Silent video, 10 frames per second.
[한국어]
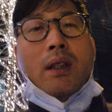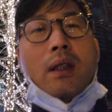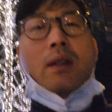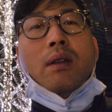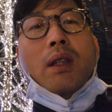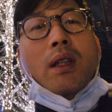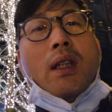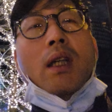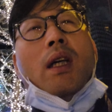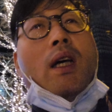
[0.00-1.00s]
지금
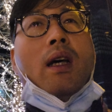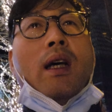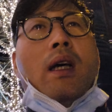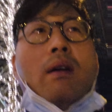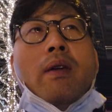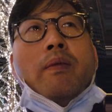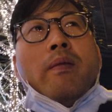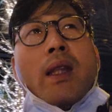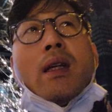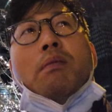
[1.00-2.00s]
여기에
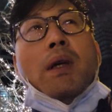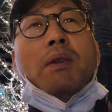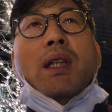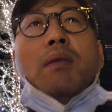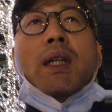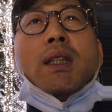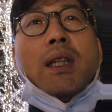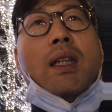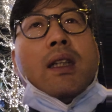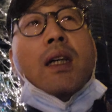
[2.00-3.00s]
패밀리마트
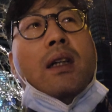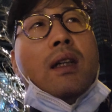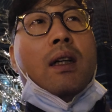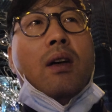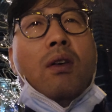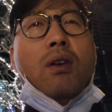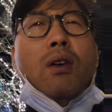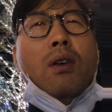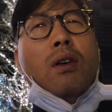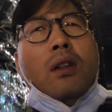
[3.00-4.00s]
가니까 오
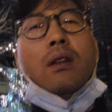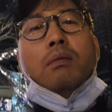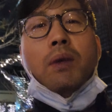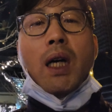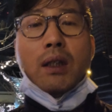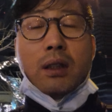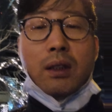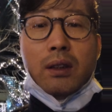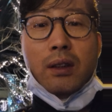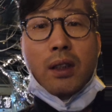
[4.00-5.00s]
어,
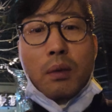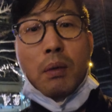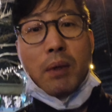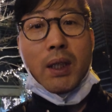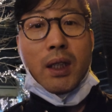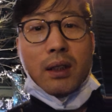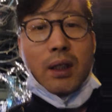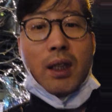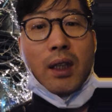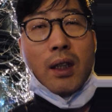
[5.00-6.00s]
말은 일본말로
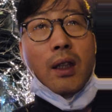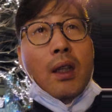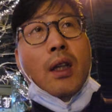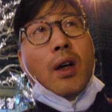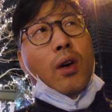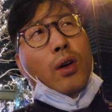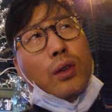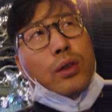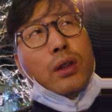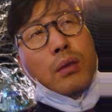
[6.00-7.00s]
하는데
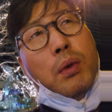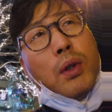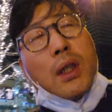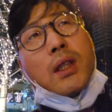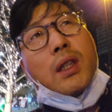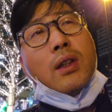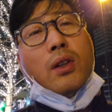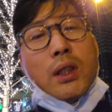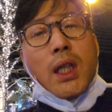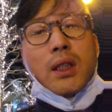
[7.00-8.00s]
얼굴은 보니까
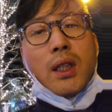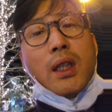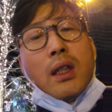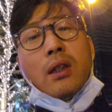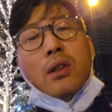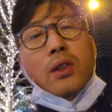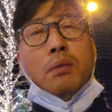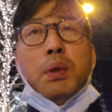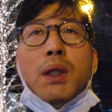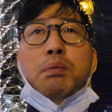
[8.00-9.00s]
거의 색상이 고의
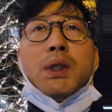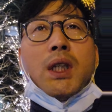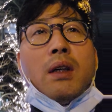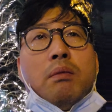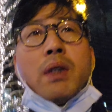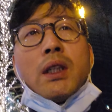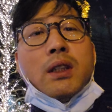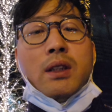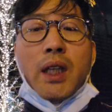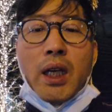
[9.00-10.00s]
필리핀 사람
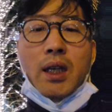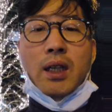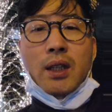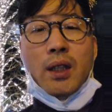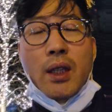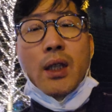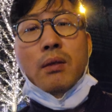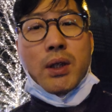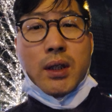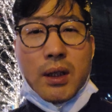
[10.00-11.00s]
같은데
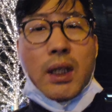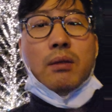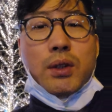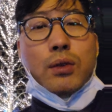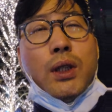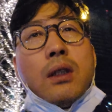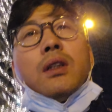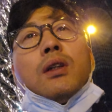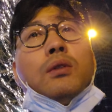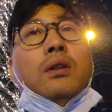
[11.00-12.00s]
뭐 그런 사람들도
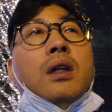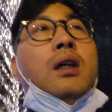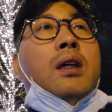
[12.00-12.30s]
있더라고